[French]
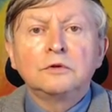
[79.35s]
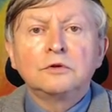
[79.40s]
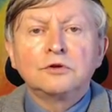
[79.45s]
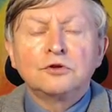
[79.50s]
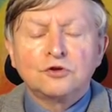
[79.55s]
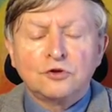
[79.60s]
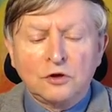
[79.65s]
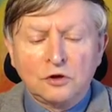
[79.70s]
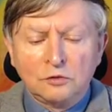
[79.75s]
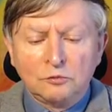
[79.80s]

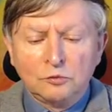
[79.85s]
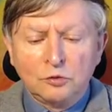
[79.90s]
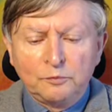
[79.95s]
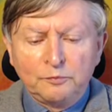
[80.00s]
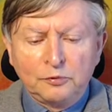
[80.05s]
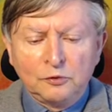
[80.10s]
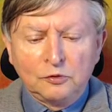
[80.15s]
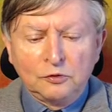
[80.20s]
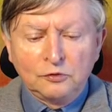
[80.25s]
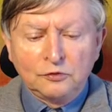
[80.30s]
Jean me
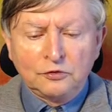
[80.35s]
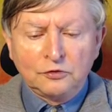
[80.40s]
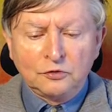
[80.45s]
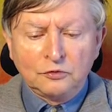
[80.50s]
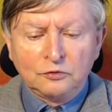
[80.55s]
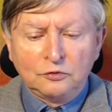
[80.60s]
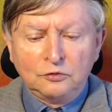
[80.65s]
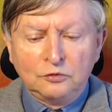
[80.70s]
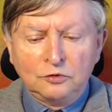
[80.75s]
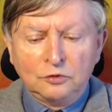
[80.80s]
pose
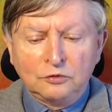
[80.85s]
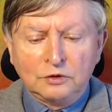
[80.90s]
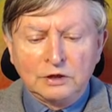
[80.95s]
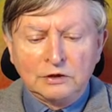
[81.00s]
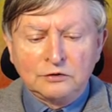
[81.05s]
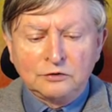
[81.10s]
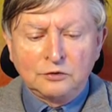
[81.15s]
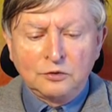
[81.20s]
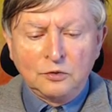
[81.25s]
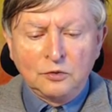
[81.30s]
deux
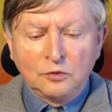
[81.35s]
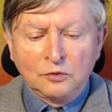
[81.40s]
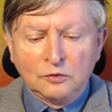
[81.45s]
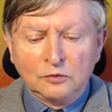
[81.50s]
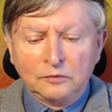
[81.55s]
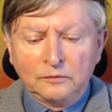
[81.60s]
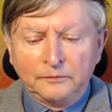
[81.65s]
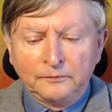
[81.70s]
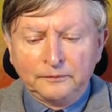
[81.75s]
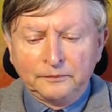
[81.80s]

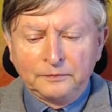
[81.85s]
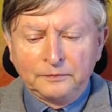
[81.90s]
questions.